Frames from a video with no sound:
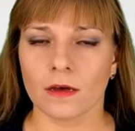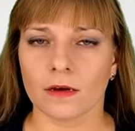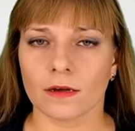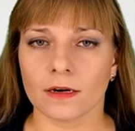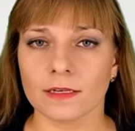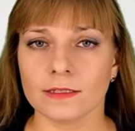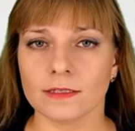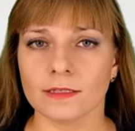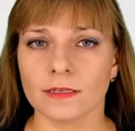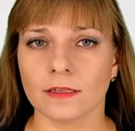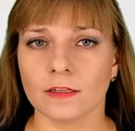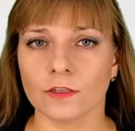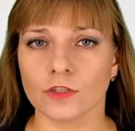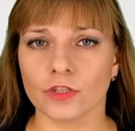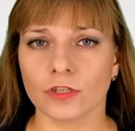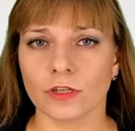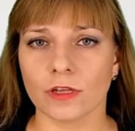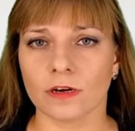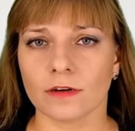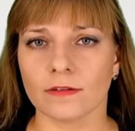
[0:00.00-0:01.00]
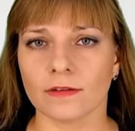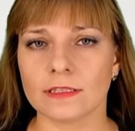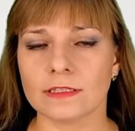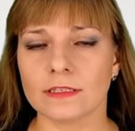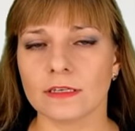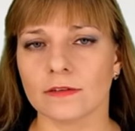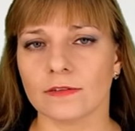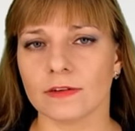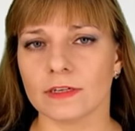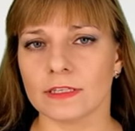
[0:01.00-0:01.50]
Россия начала
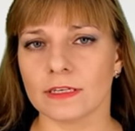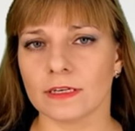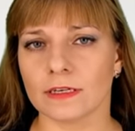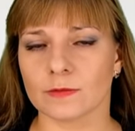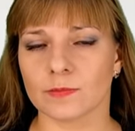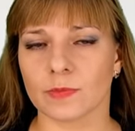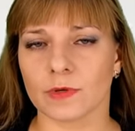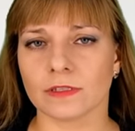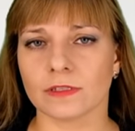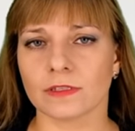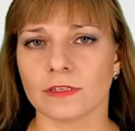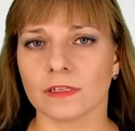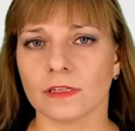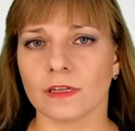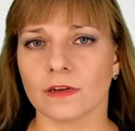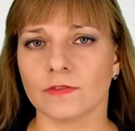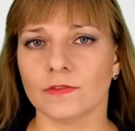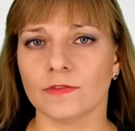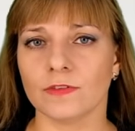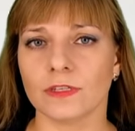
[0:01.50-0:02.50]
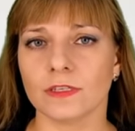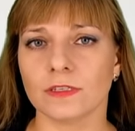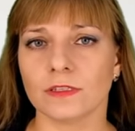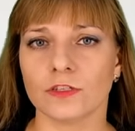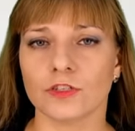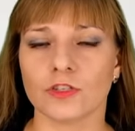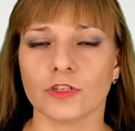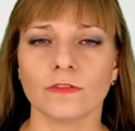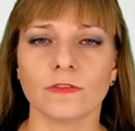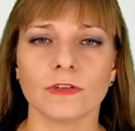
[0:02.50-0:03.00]
квотировать экспорт зерна в
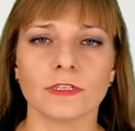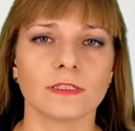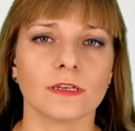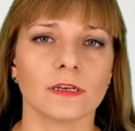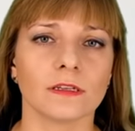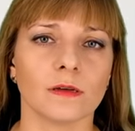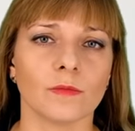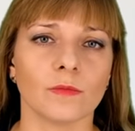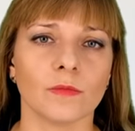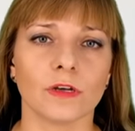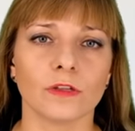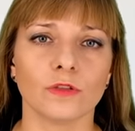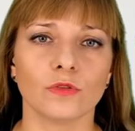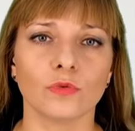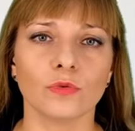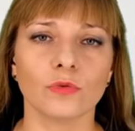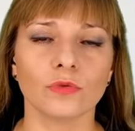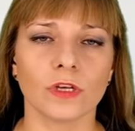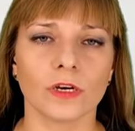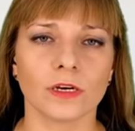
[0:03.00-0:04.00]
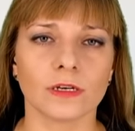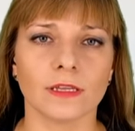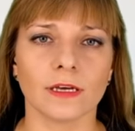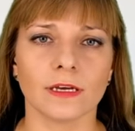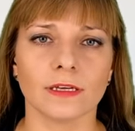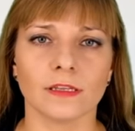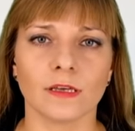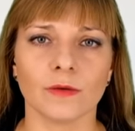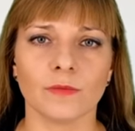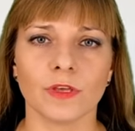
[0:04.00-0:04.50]
2020 году. Тогда
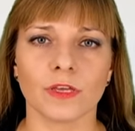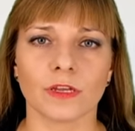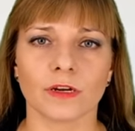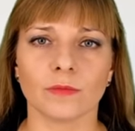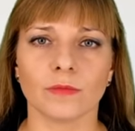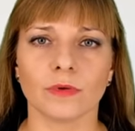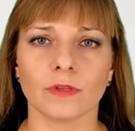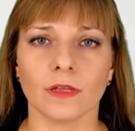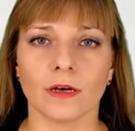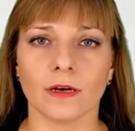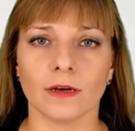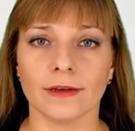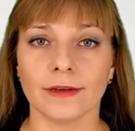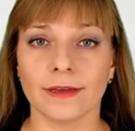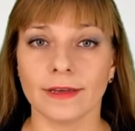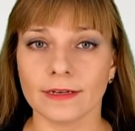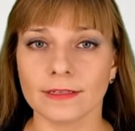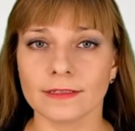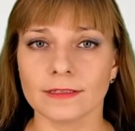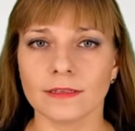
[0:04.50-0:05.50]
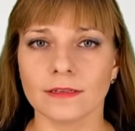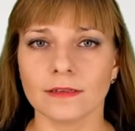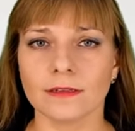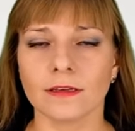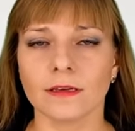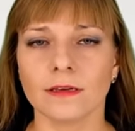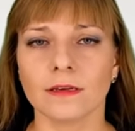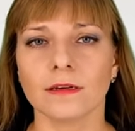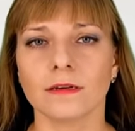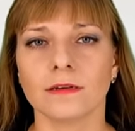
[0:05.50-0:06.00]
эта мера была
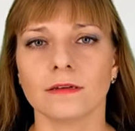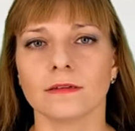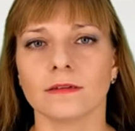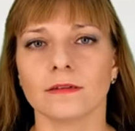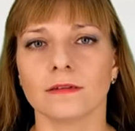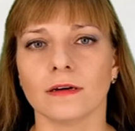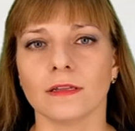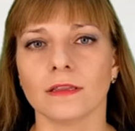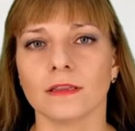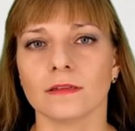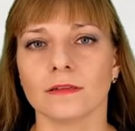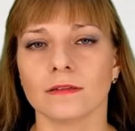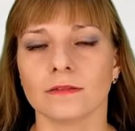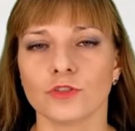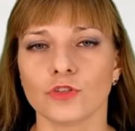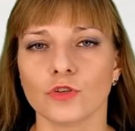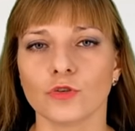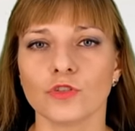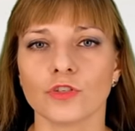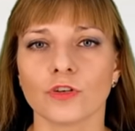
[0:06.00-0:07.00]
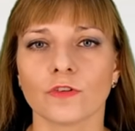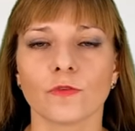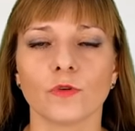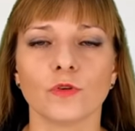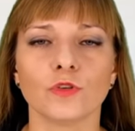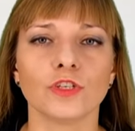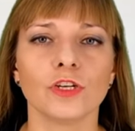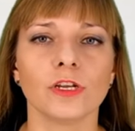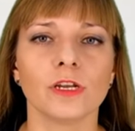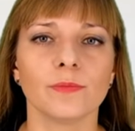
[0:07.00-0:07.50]
экстренной. Э, э, счетчик
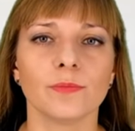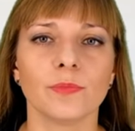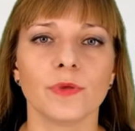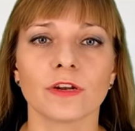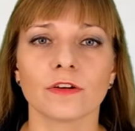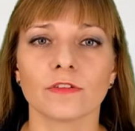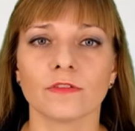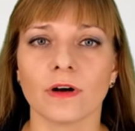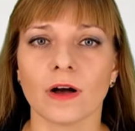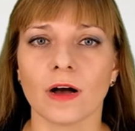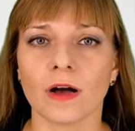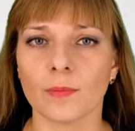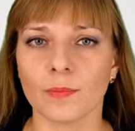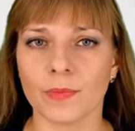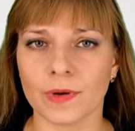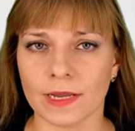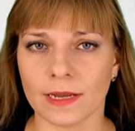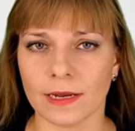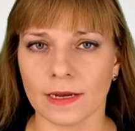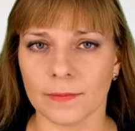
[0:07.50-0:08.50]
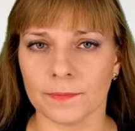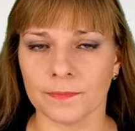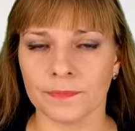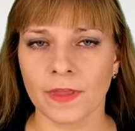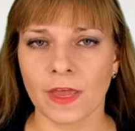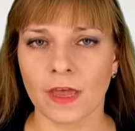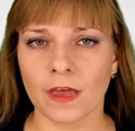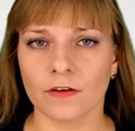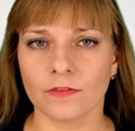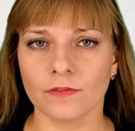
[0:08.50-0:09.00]
включили 1 апреля.
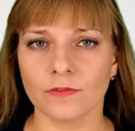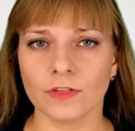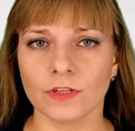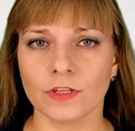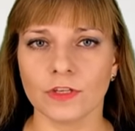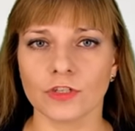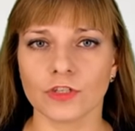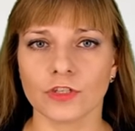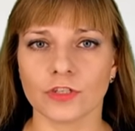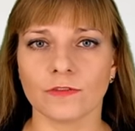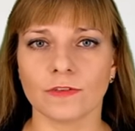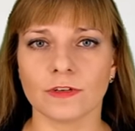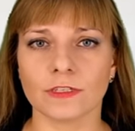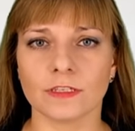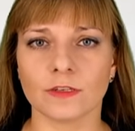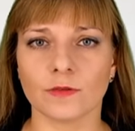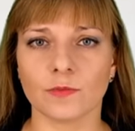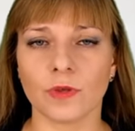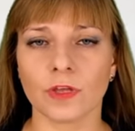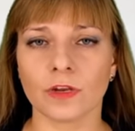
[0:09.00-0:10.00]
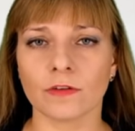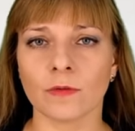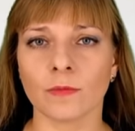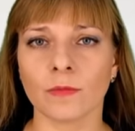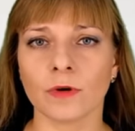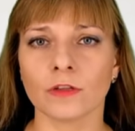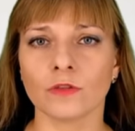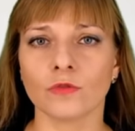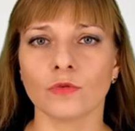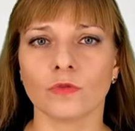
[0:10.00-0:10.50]
В
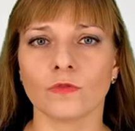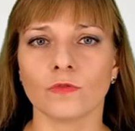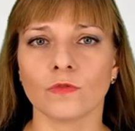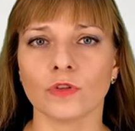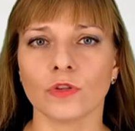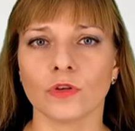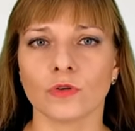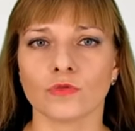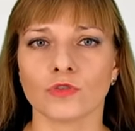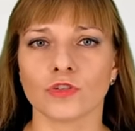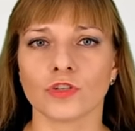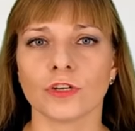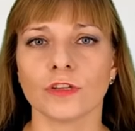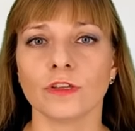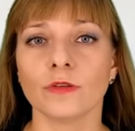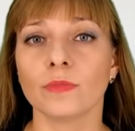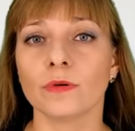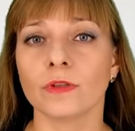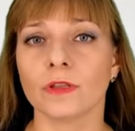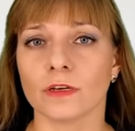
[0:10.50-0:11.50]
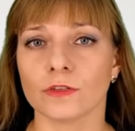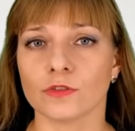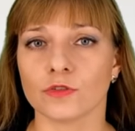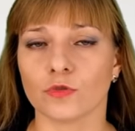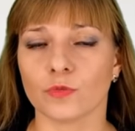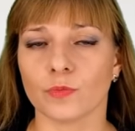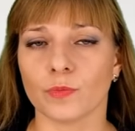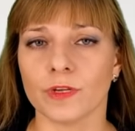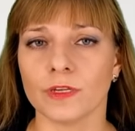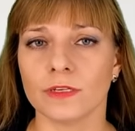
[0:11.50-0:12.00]
2021 году квота уже не была
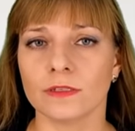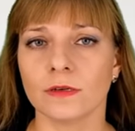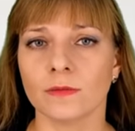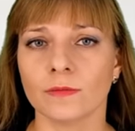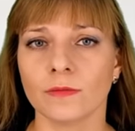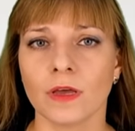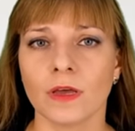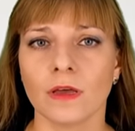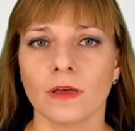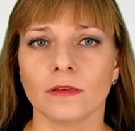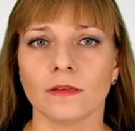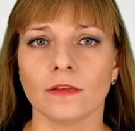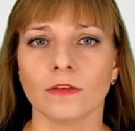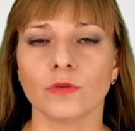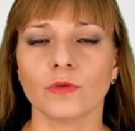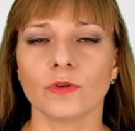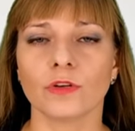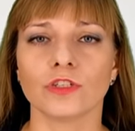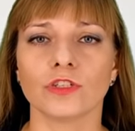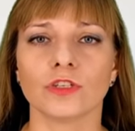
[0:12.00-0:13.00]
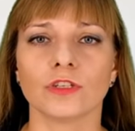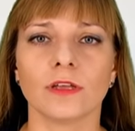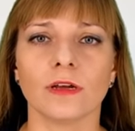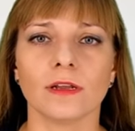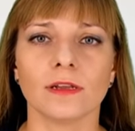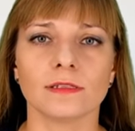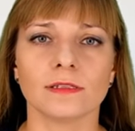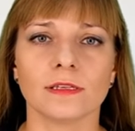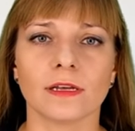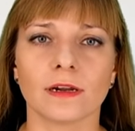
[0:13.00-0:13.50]
сюрпризом. Ее
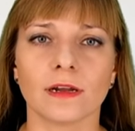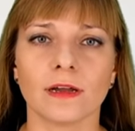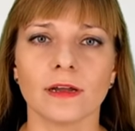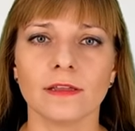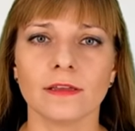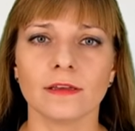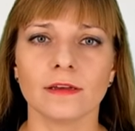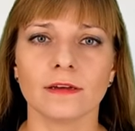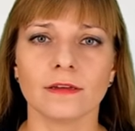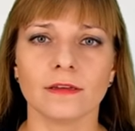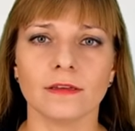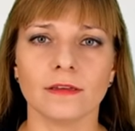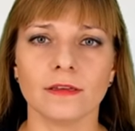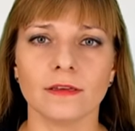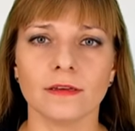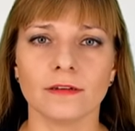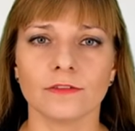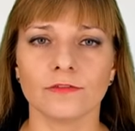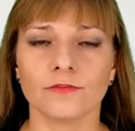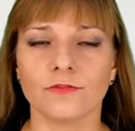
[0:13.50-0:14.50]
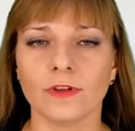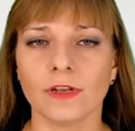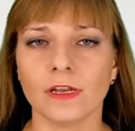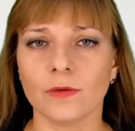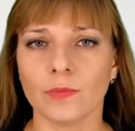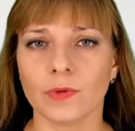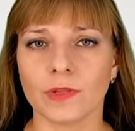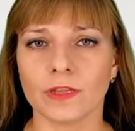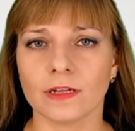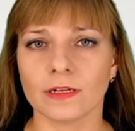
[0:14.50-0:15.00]
рассчитали заранее и ввели
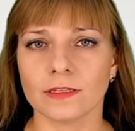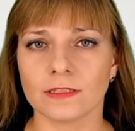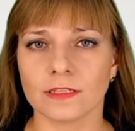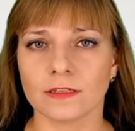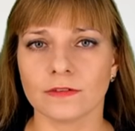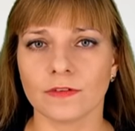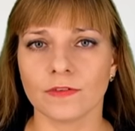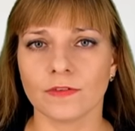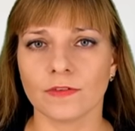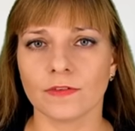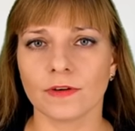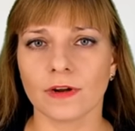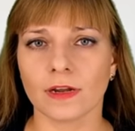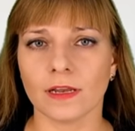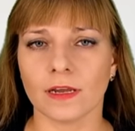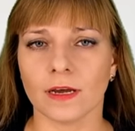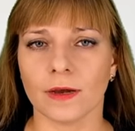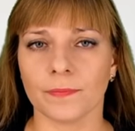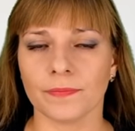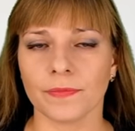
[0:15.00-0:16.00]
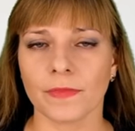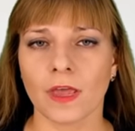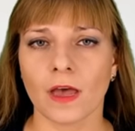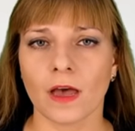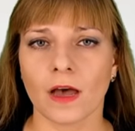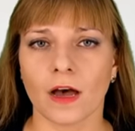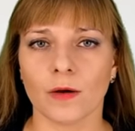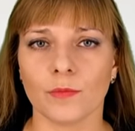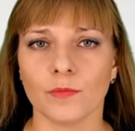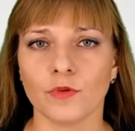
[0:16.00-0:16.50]
15 февраля.
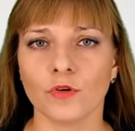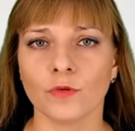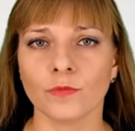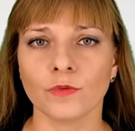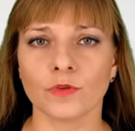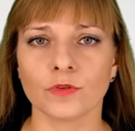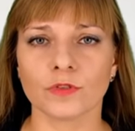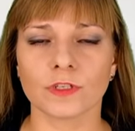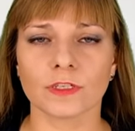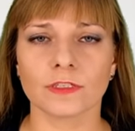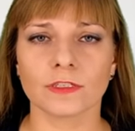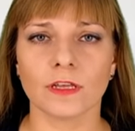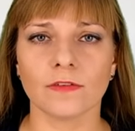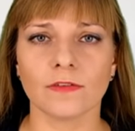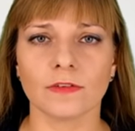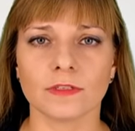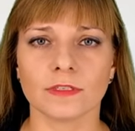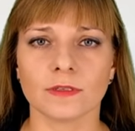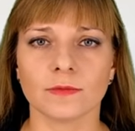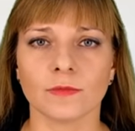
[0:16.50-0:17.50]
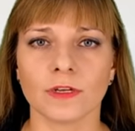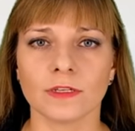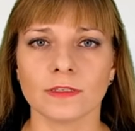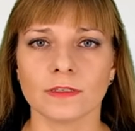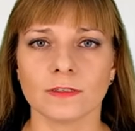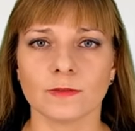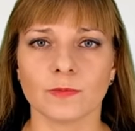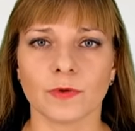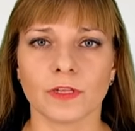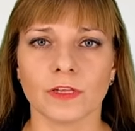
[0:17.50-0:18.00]
Объем ее составил
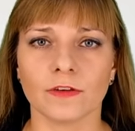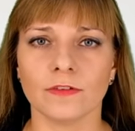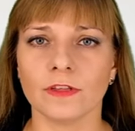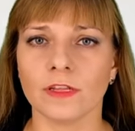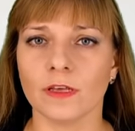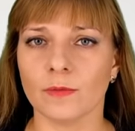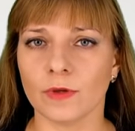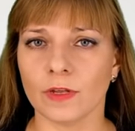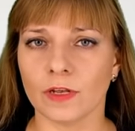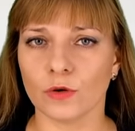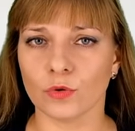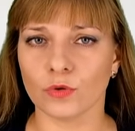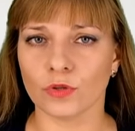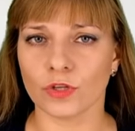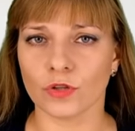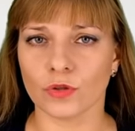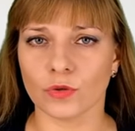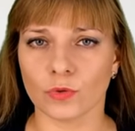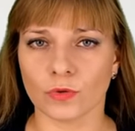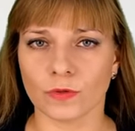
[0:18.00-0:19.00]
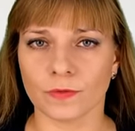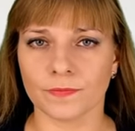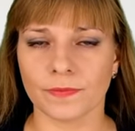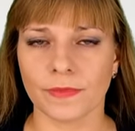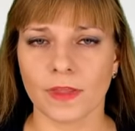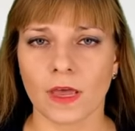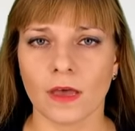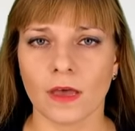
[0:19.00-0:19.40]
17,5 миллиона тонн.